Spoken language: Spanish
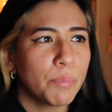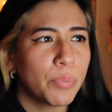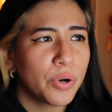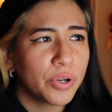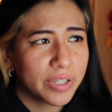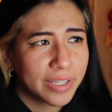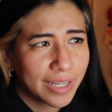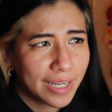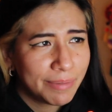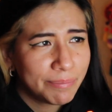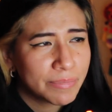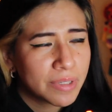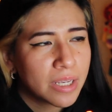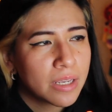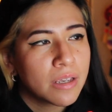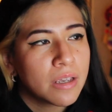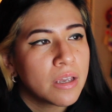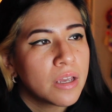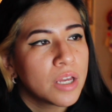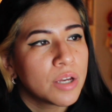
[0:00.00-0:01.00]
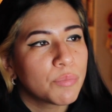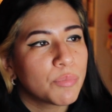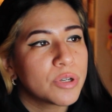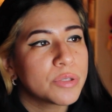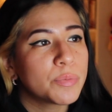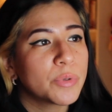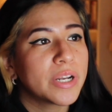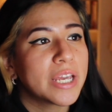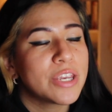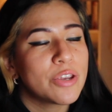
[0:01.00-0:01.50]
¿Por qué?
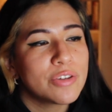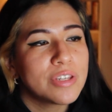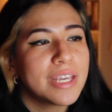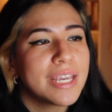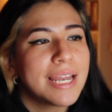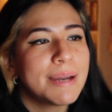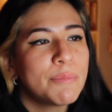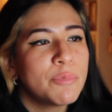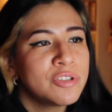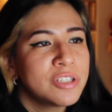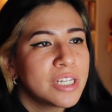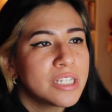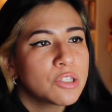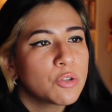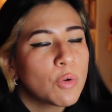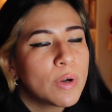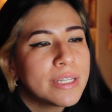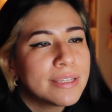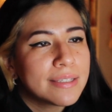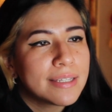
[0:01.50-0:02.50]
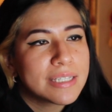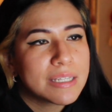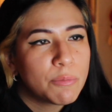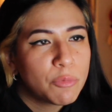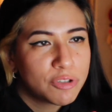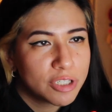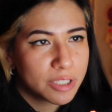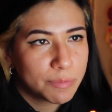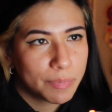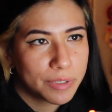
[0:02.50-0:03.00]
Pues porque yo seguía muchas cuentas a
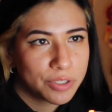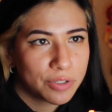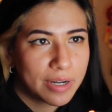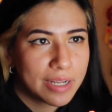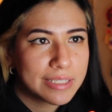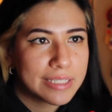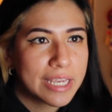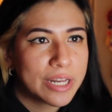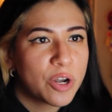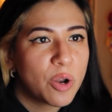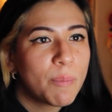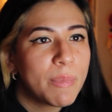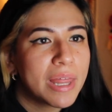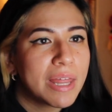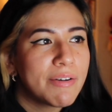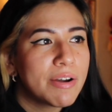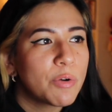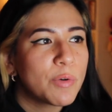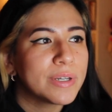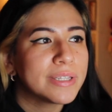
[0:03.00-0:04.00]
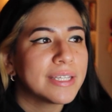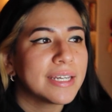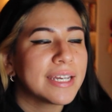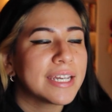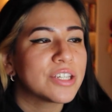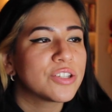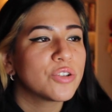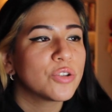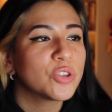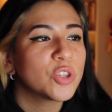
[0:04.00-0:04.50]
muchas personas que no me daba cuenta
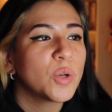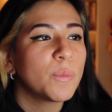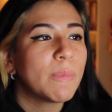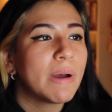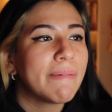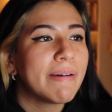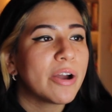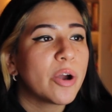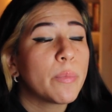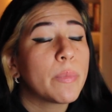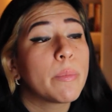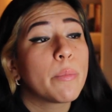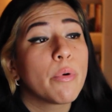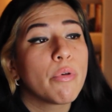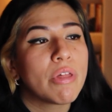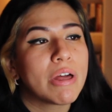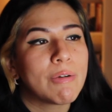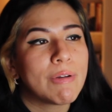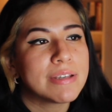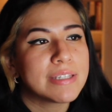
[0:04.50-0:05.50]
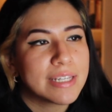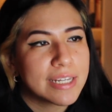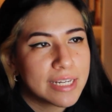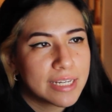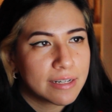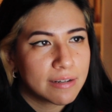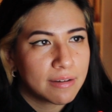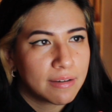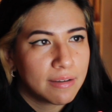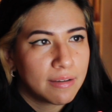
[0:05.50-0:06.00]
que yo tomaba como modelo a
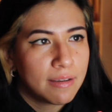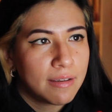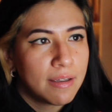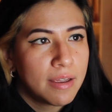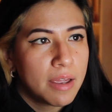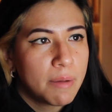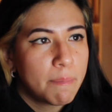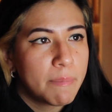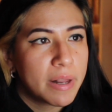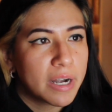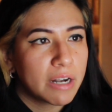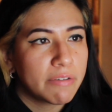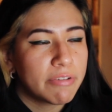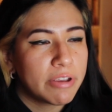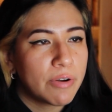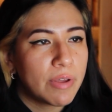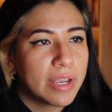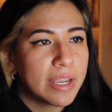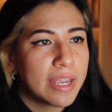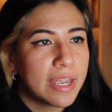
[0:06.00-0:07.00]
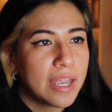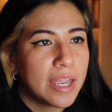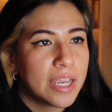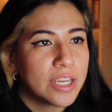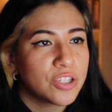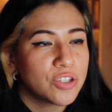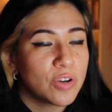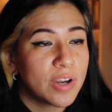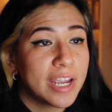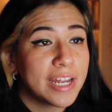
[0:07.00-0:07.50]
seguir. Me refiero a
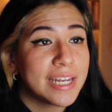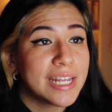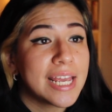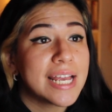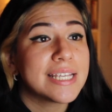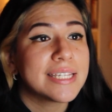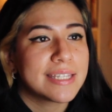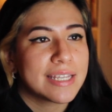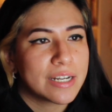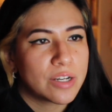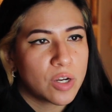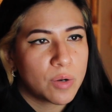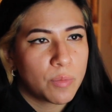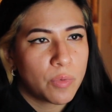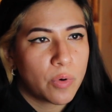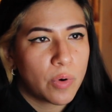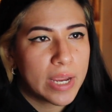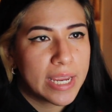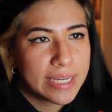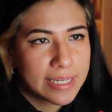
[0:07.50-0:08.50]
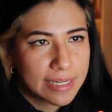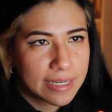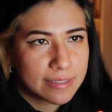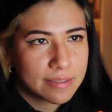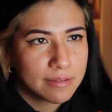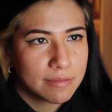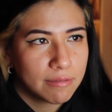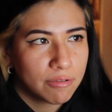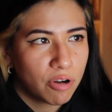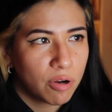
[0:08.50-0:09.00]
que yo quería ser como
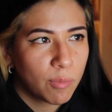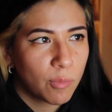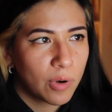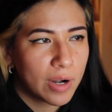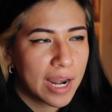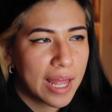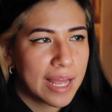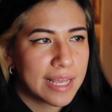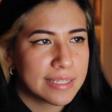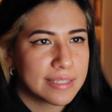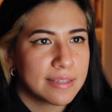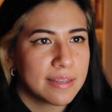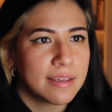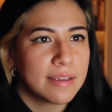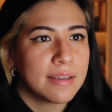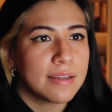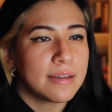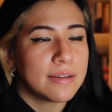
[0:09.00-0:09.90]
ellas, como las